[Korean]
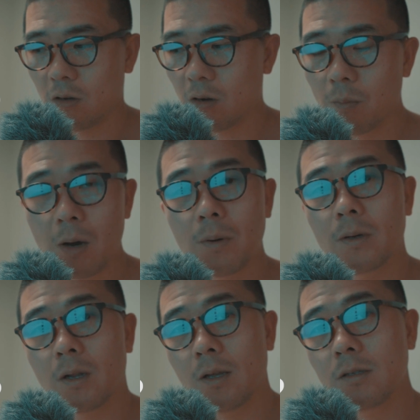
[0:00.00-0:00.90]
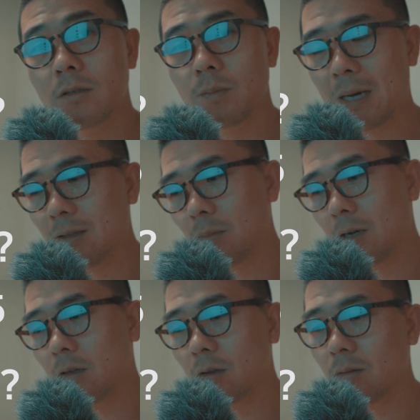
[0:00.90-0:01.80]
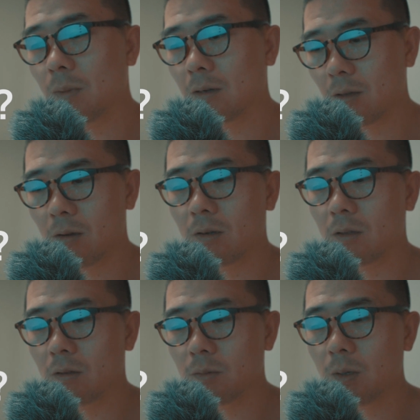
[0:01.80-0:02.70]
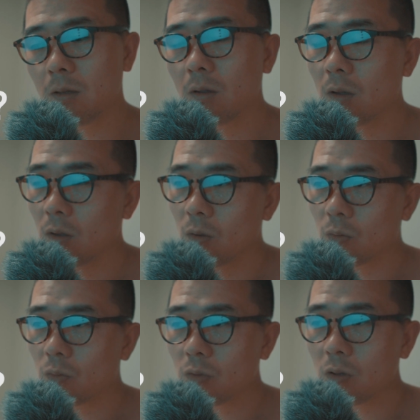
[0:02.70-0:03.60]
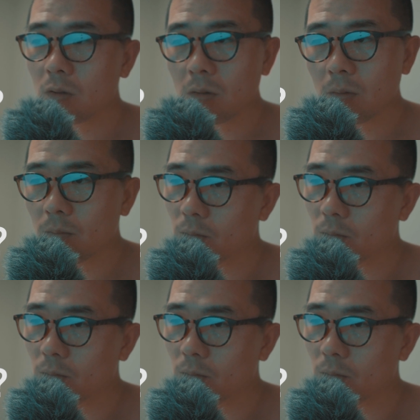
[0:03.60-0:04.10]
어마어마하게 렌즈 바디 많이 해서 막 대여가 되지만 소니는